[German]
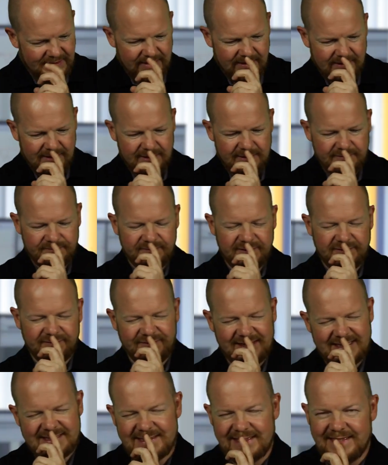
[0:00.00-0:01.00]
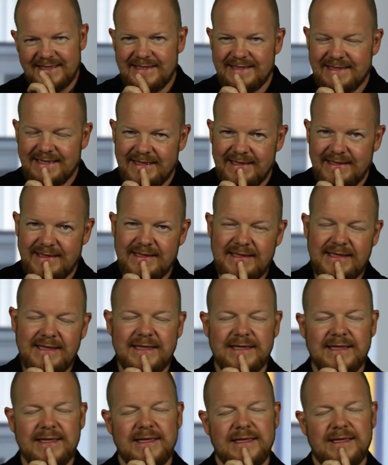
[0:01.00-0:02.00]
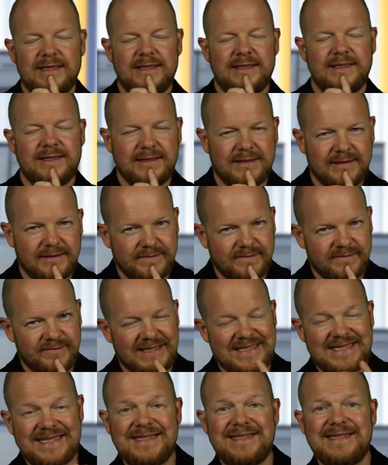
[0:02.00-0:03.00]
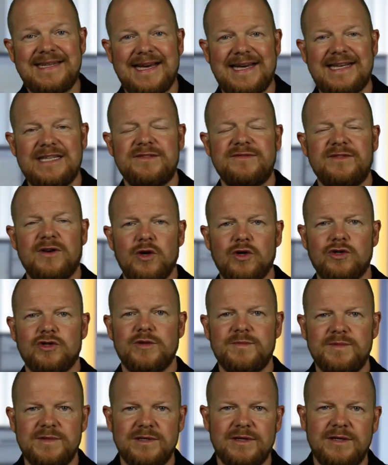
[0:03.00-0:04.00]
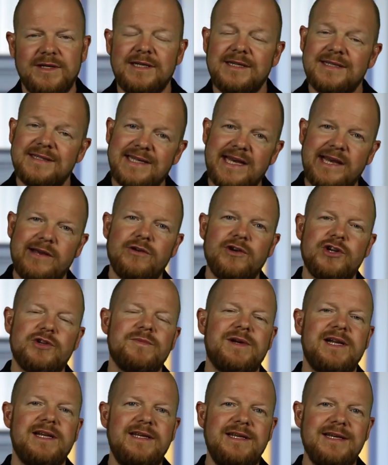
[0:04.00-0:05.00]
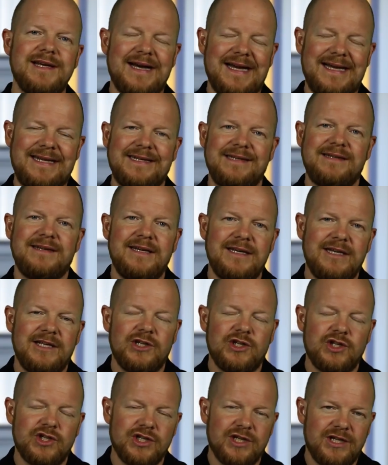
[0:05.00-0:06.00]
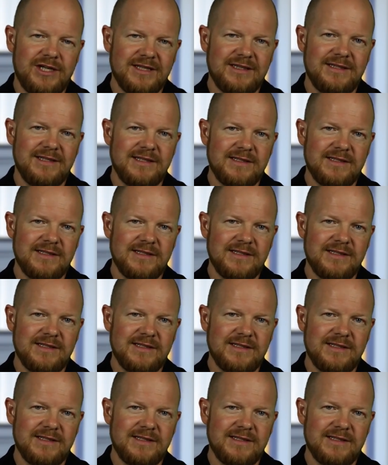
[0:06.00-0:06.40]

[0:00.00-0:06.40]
ähm, was ist denn die, ähm, was ist der SVXY? Ich zeige euch mal hier einen Chart